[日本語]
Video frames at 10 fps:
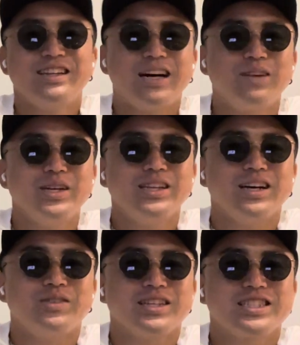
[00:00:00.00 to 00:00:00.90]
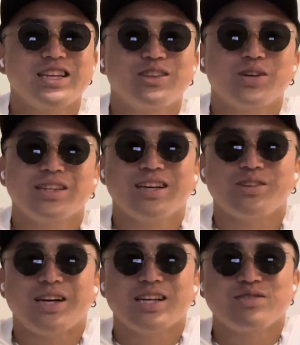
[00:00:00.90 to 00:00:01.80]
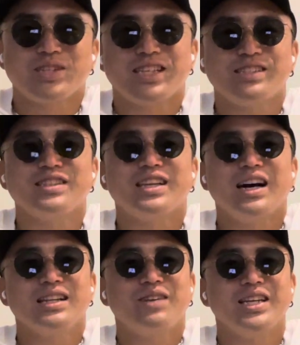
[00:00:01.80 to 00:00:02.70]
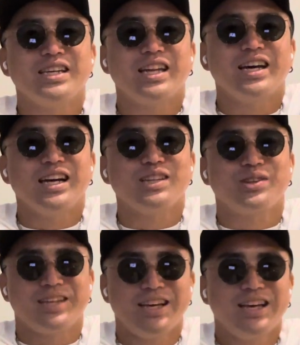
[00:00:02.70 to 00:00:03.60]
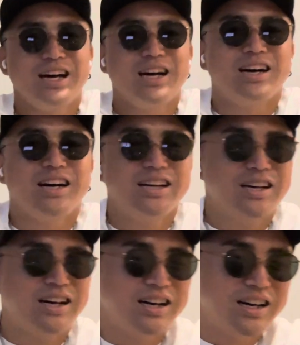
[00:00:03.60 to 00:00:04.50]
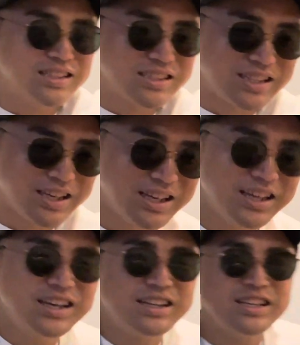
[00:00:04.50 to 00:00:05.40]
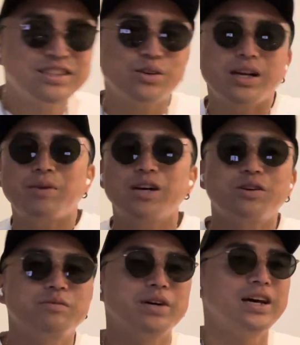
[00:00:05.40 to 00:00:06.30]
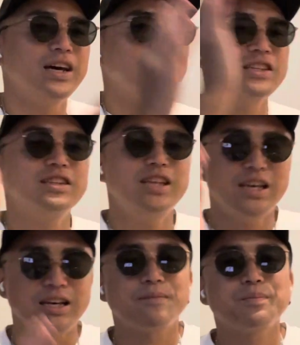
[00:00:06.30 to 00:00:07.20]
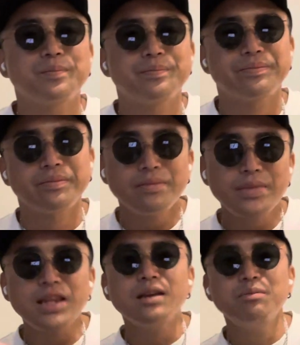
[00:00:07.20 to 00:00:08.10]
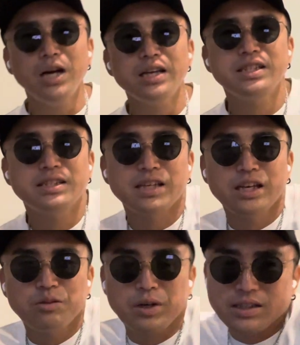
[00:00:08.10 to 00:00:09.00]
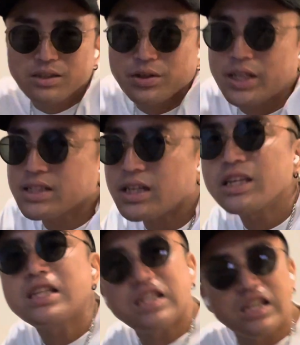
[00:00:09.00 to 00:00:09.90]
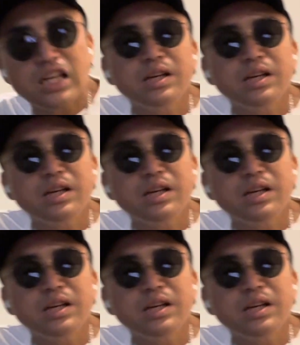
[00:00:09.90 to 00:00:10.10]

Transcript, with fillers: ダメだみたいなチケット買った後に初めて気づいてああダメだいけないって言ってああああっつってでそこからバンコクバーンって来てまあ行きつけのバースト屋さん行き